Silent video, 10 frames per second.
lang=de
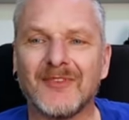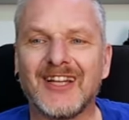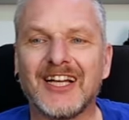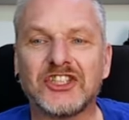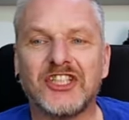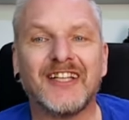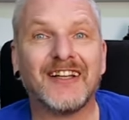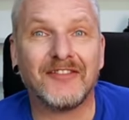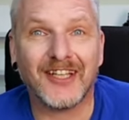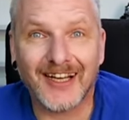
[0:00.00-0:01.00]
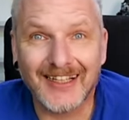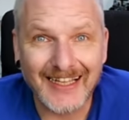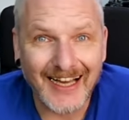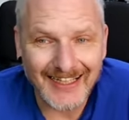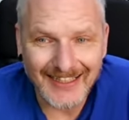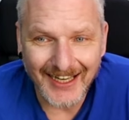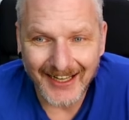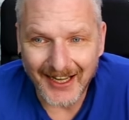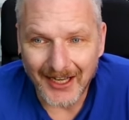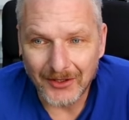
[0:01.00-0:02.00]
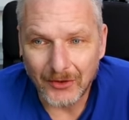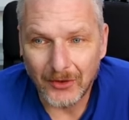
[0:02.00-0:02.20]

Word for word: Da steht da wieder, der Radlader.